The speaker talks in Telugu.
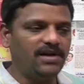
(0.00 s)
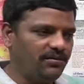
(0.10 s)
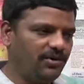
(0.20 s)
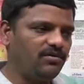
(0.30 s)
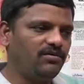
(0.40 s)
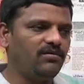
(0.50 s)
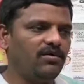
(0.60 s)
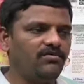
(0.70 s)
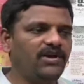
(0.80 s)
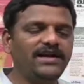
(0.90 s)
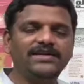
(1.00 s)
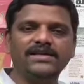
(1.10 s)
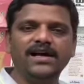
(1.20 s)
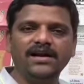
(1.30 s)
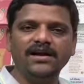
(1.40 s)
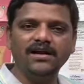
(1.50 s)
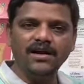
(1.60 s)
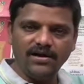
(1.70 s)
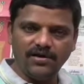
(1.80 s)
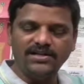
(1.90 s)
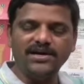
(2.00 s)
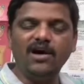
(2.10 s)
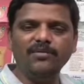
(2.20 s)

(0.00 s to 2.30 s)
దాన్ని మీరు వీలైతే దాన్ని ఎవరైతే